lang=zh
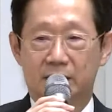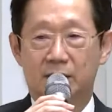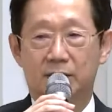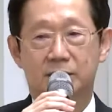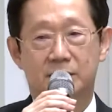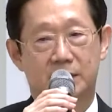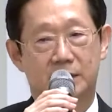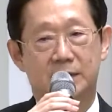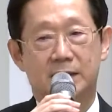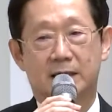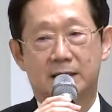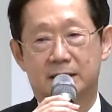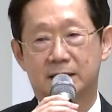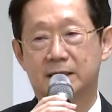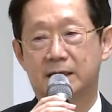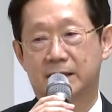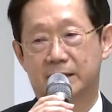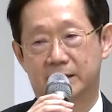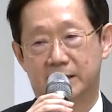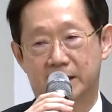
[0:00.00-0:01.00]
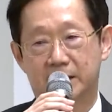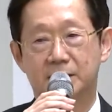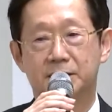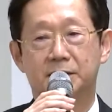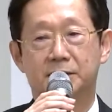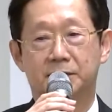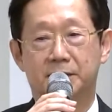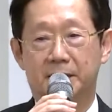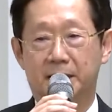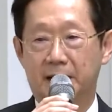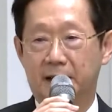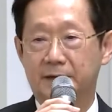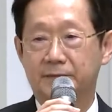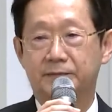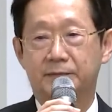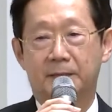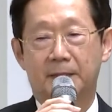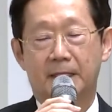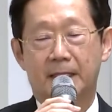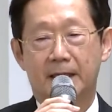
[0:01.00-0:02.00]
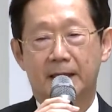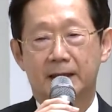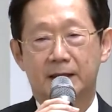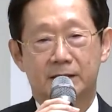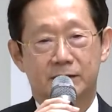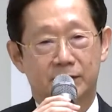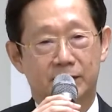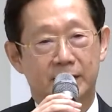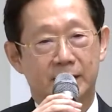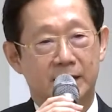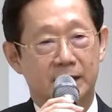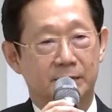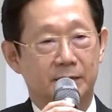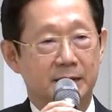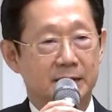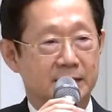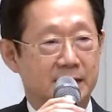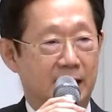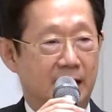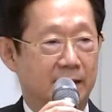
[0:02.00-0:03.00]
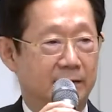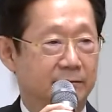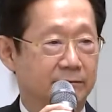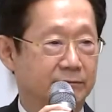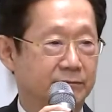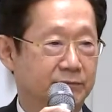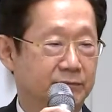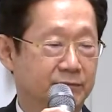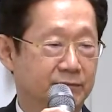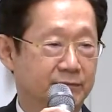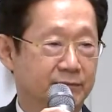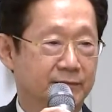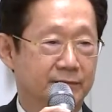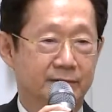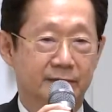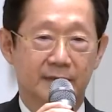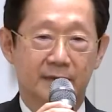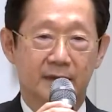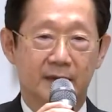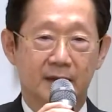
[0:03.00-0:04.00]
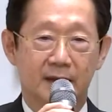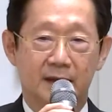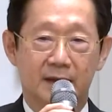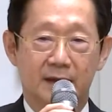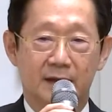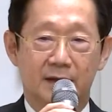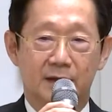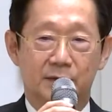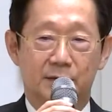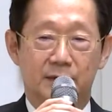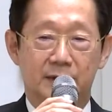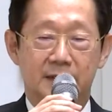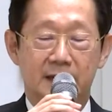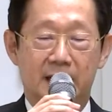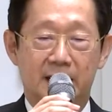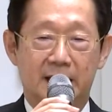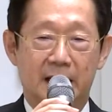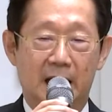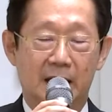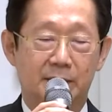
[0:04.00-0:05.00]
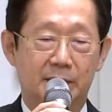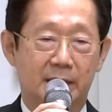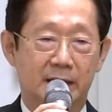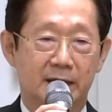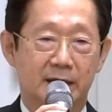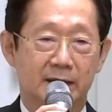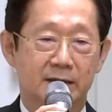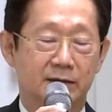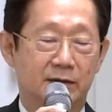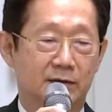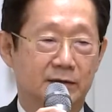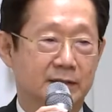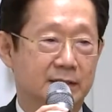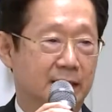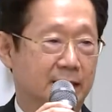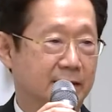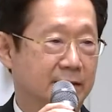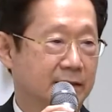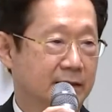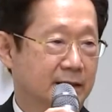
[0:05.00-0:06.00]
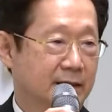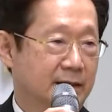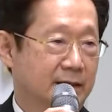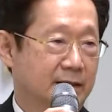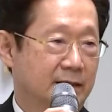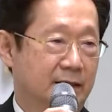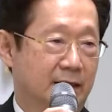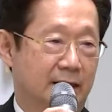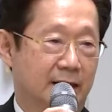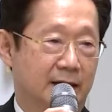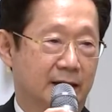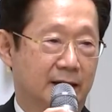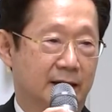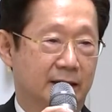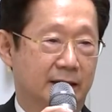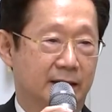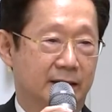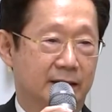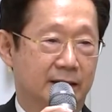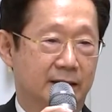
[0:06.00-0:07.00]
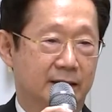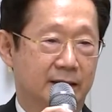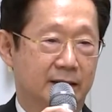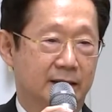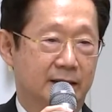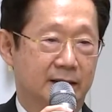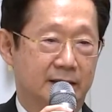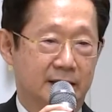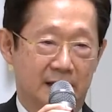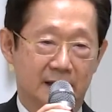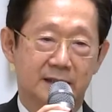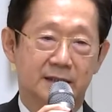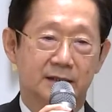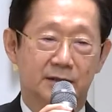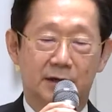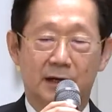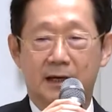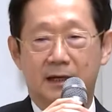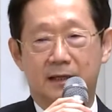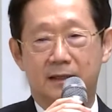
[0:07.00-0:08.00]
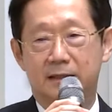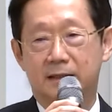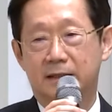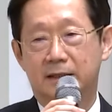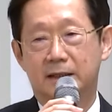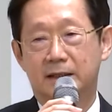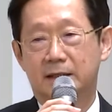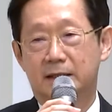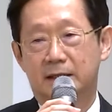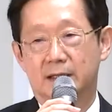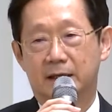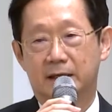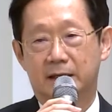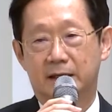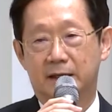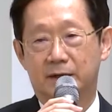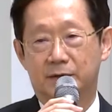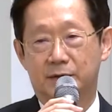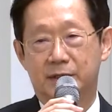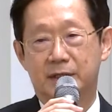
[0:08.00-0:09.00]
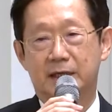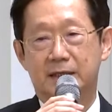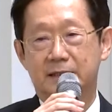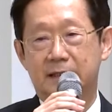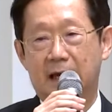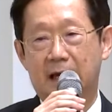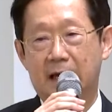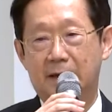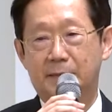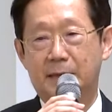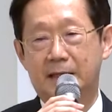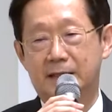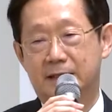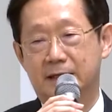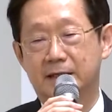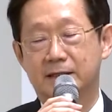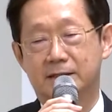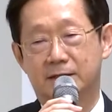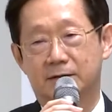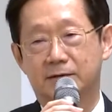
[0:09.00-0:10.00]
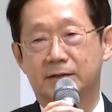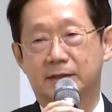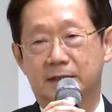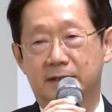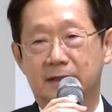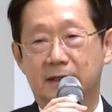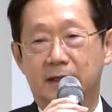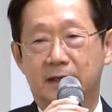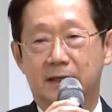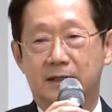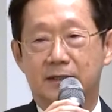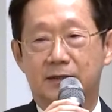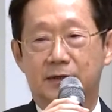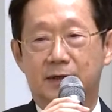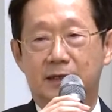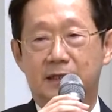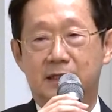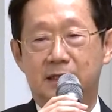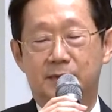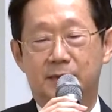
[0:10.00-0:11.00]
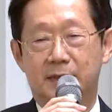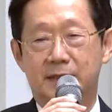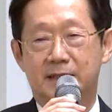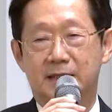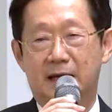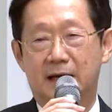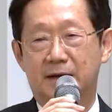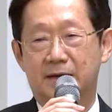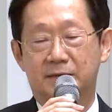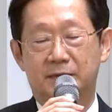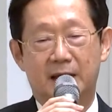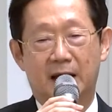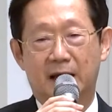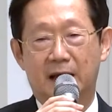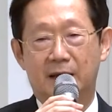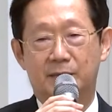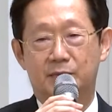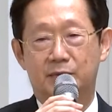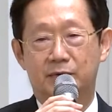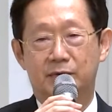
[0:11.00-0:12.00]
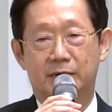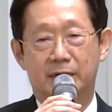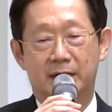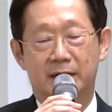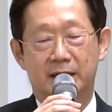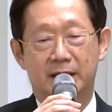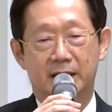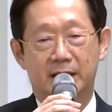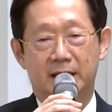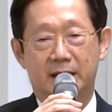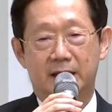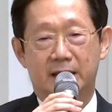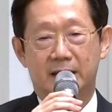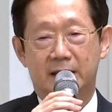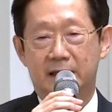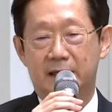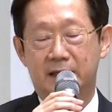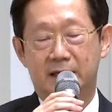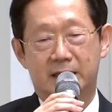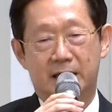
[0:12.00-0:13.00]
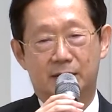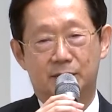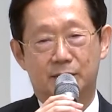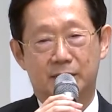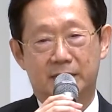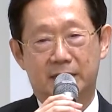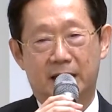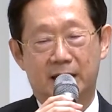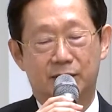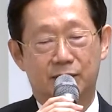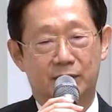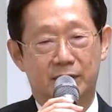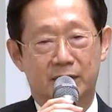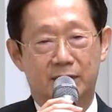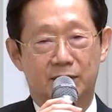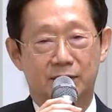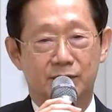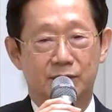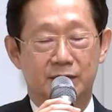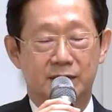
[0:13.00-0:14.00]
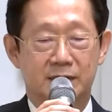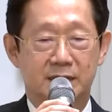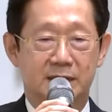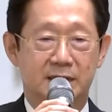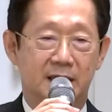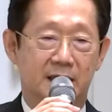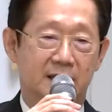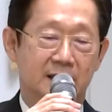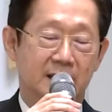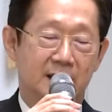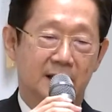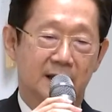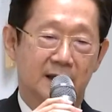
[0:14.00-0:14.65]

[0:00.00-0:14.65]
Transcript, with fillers: 董事长是很轻松的，所以基本上我在台本跟东升，嗯，讲实话，嗯，我现在还蛮轻松的，所以基本上大概不会影响我太多的工作时间。